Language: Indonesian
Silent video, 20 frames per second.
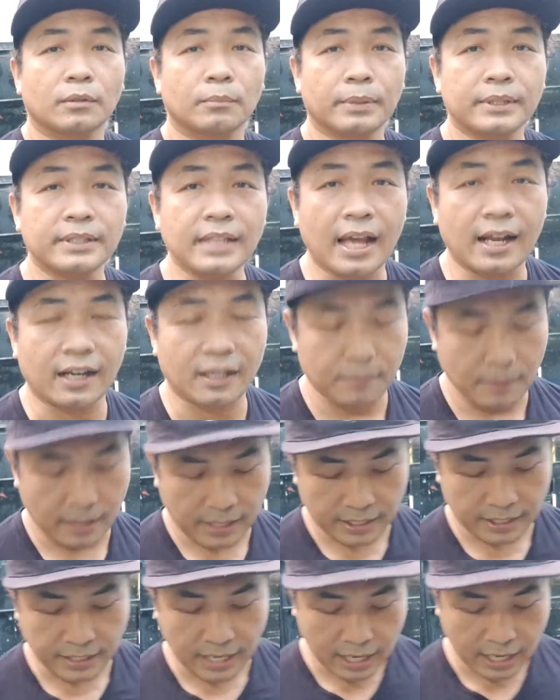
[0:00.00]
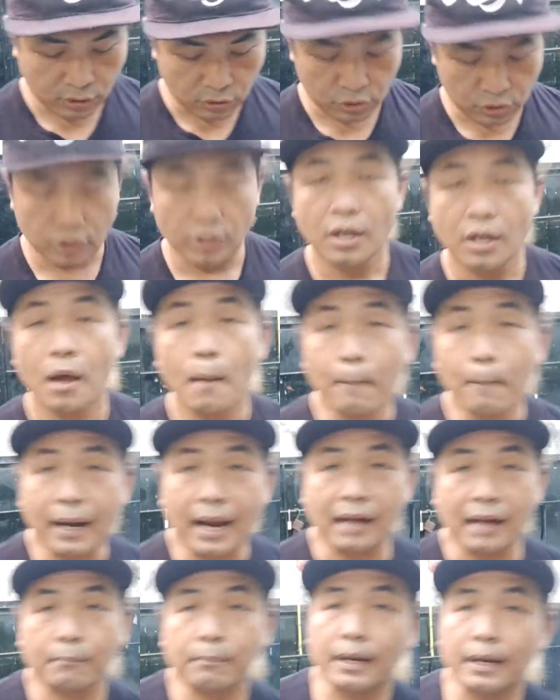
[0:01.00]
besar makanya harus
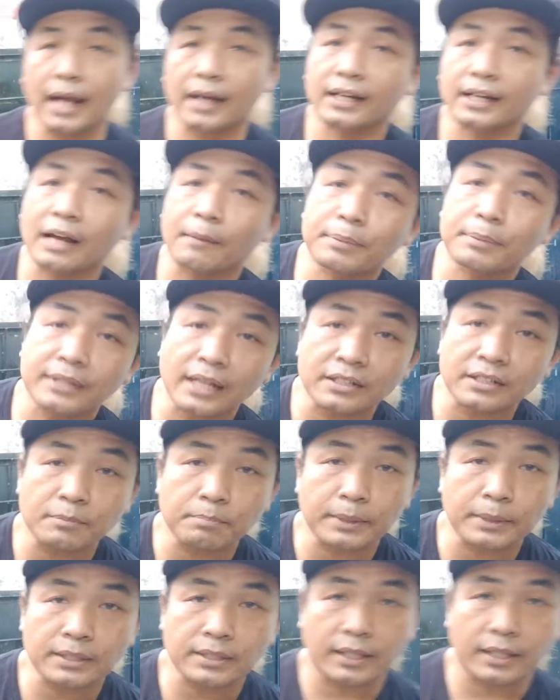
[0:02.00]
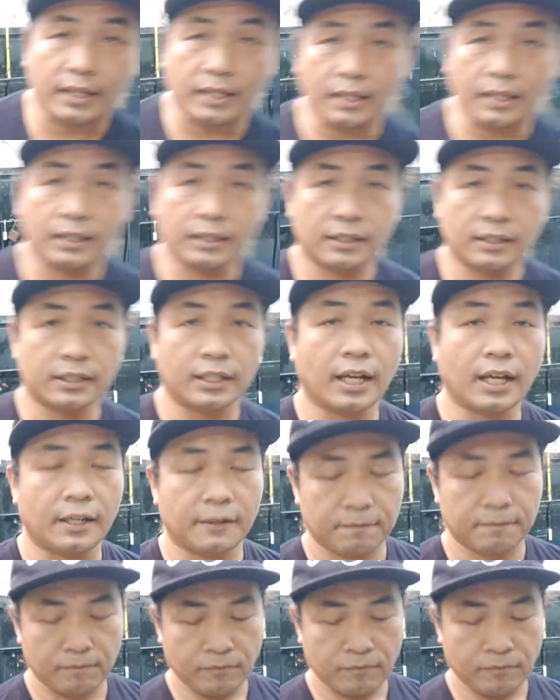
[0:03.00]
pelan-pelan nggak bisa cepet saya ya